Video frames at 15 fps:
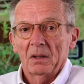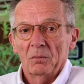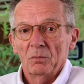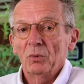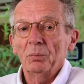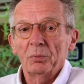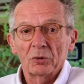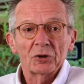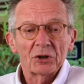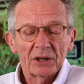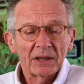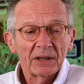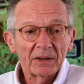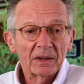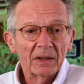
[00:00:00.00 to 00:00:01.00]
mon
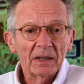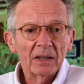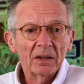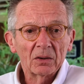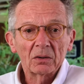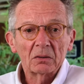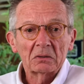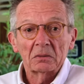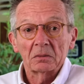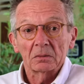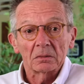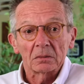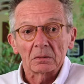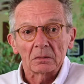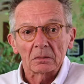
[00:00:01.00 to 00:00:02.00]
projet, il tenait
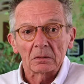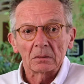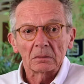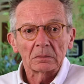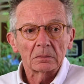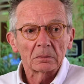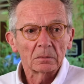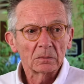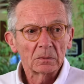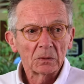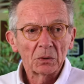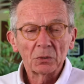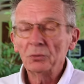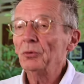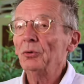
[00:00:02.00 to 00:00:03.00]
en
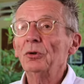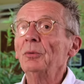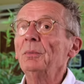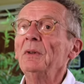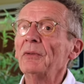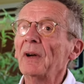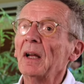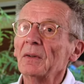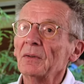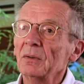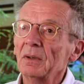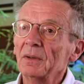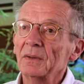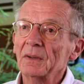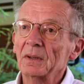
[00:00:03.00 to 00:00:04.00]
une demi-phrase.
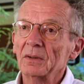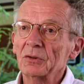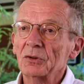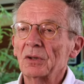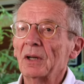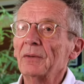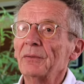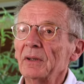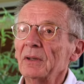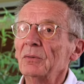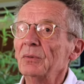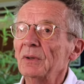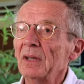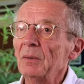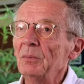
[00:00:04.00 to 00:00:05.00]
C'est-à-dire que j'aurais fait
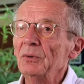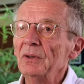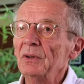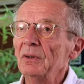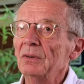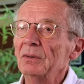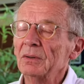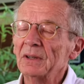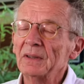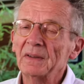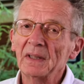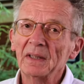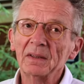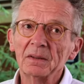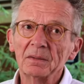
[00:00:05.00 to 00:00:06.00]
écouter la musique
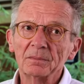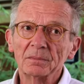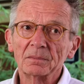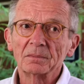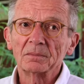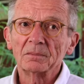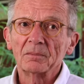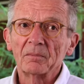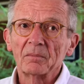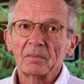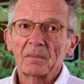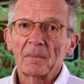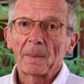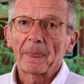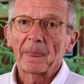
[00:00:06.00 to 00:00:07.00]
d'Étienne.
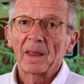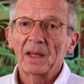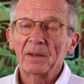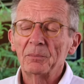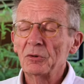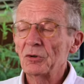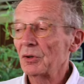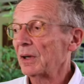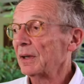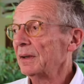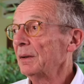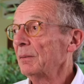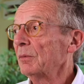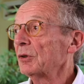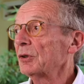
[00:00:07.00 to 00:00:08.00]
Et puis j'aurais
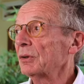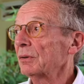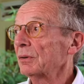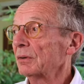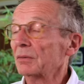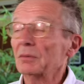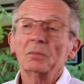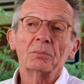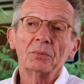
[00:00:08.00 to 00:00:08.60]
dit, moi, je,